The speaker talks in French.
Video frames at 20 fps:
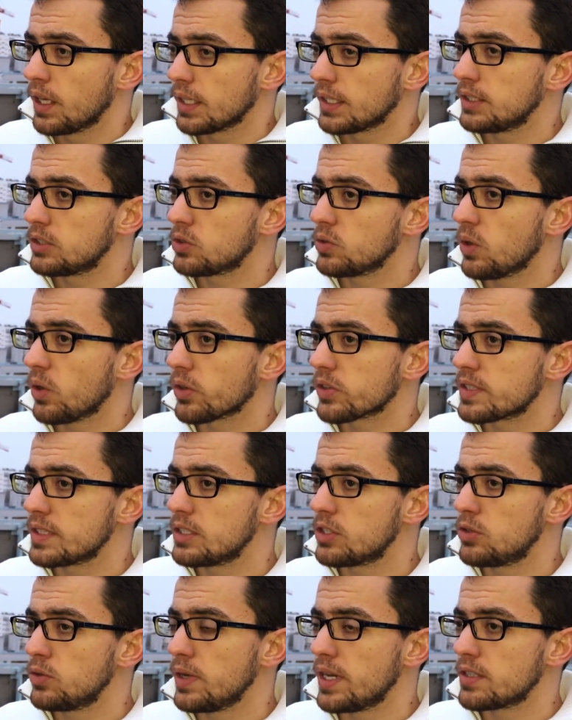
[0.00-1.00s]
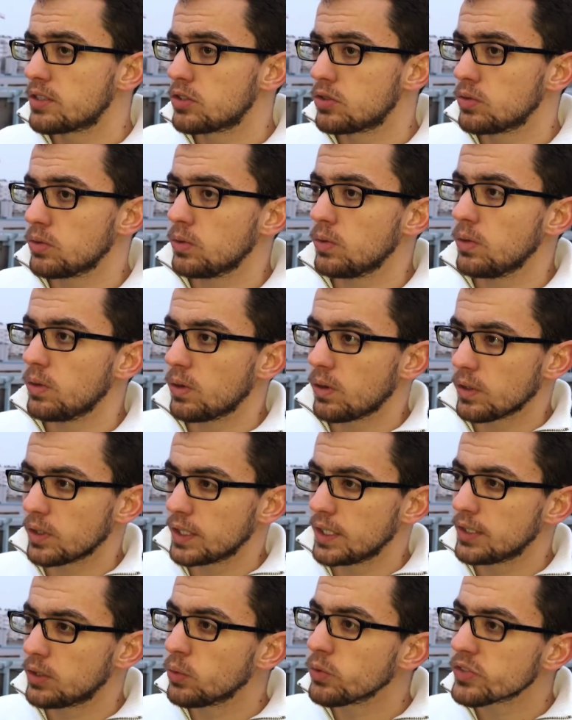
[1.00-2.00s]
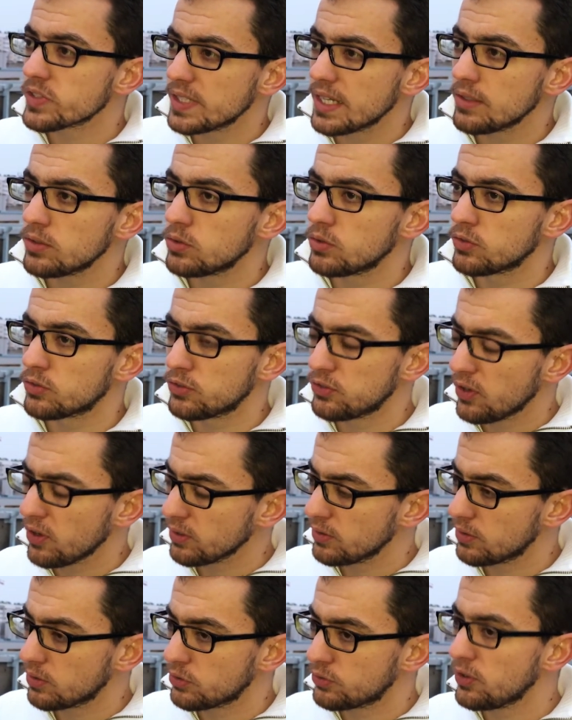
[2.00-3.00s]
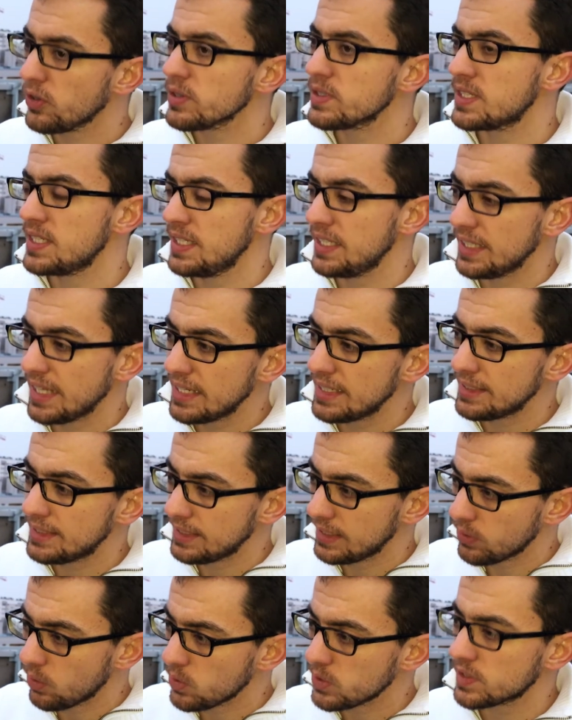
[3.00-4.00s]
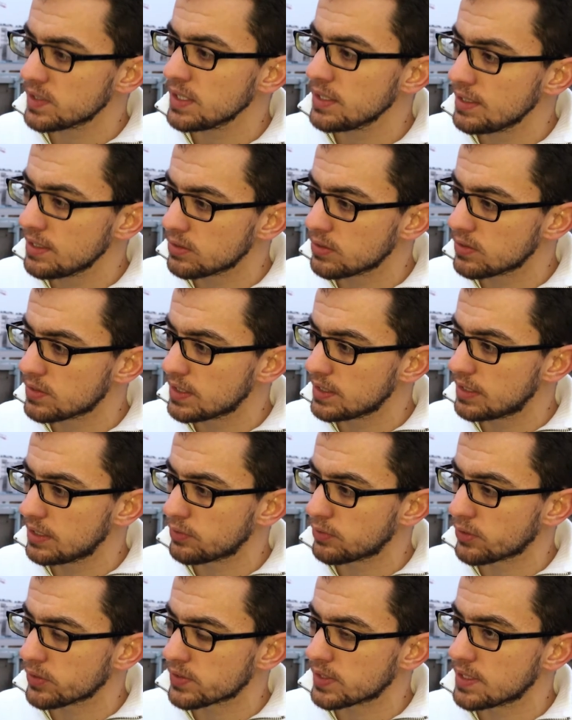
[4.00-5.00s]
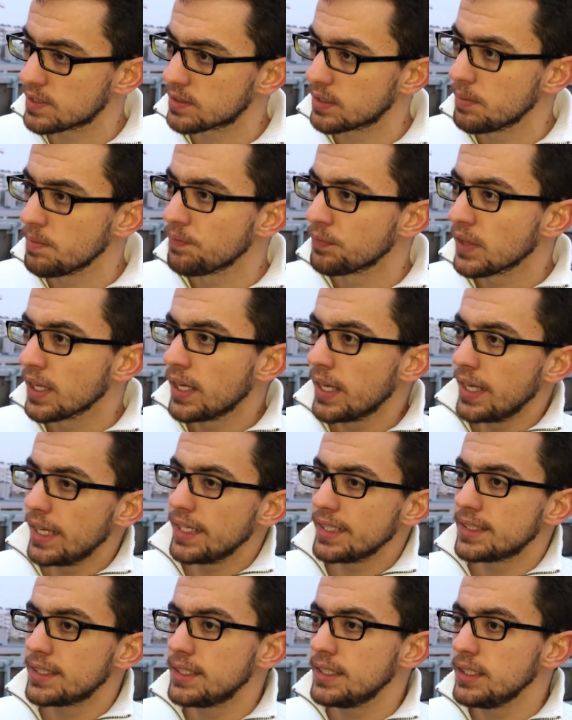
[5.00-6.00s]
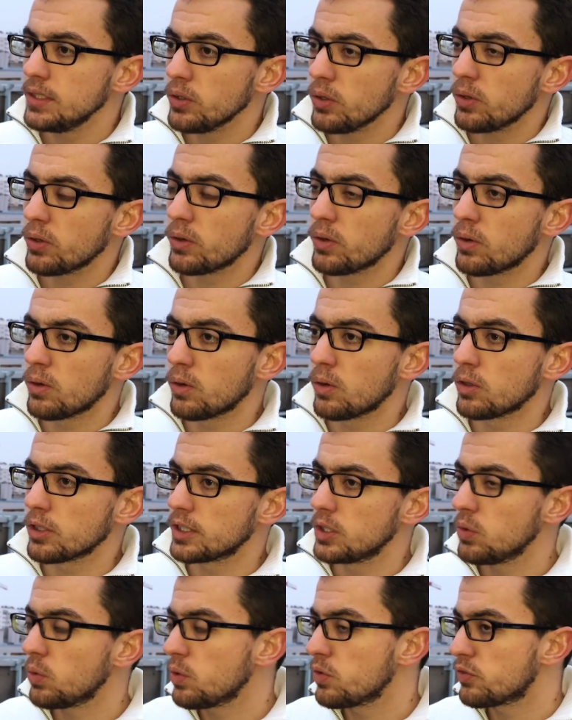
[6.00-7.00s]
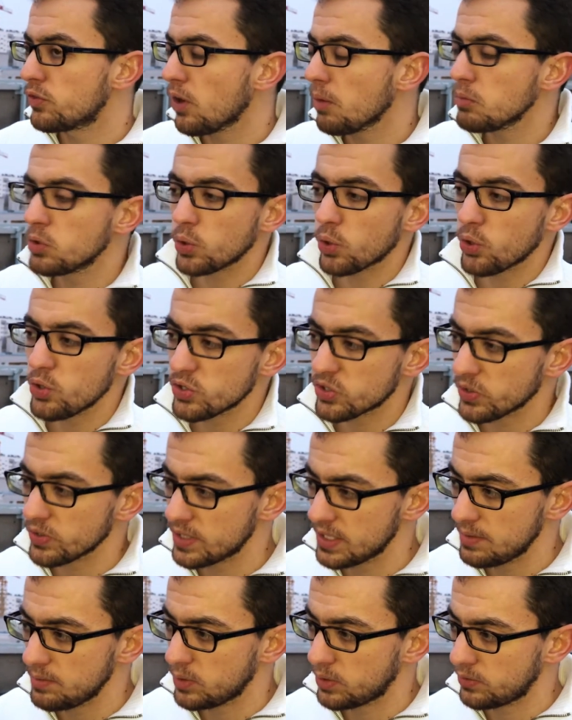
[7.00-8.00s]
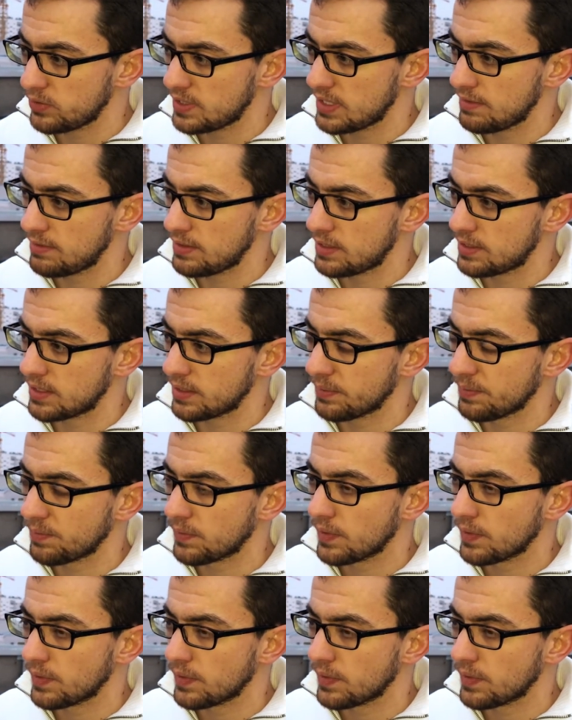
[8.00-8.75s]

qui sont en situation, qui constatent une forte, de fortes inégalités au sein de la société française et qui, qui ont une forme de ressentiment vis à -vis de ça.